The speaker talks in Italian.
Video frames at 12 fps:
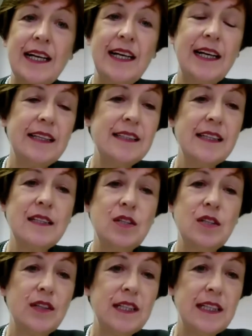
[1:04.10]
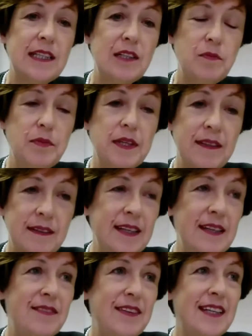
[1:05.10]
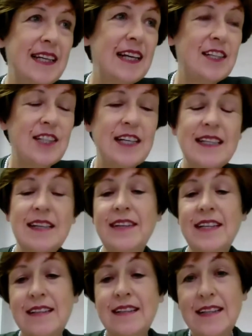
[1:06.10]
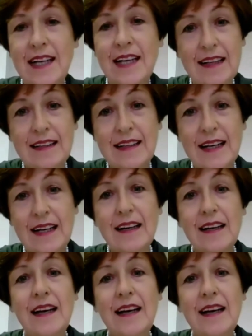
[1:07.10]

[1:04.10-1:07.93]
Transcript: realizzazione degli obiettivi dell'Agenda 2030,